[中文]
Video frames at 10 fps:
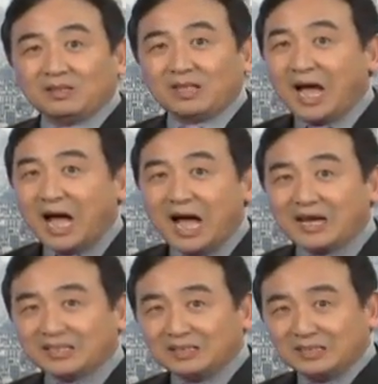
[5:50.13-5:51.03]
他
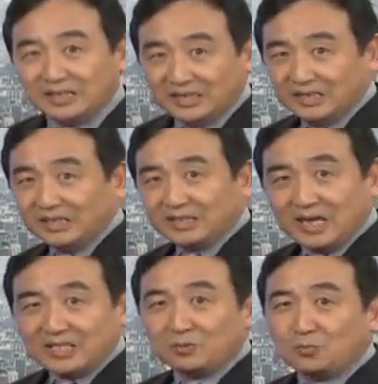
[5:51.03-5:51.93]
跟你
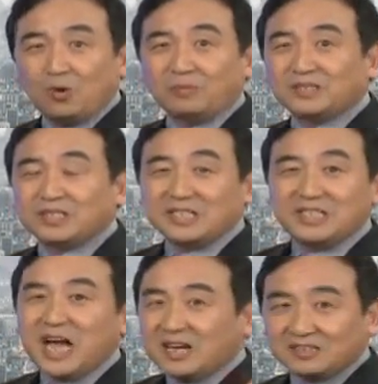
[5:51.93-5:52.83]
他跟我们是一
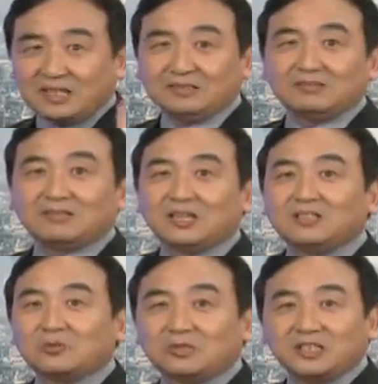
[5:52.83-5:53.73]
样的，他
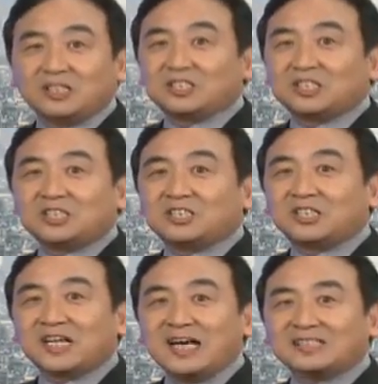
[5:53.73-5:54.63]
就是一个吃
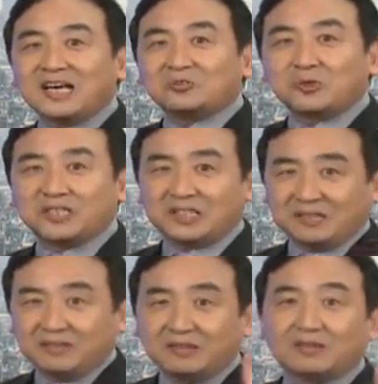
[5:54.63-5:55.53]
喝拉撒睡的人。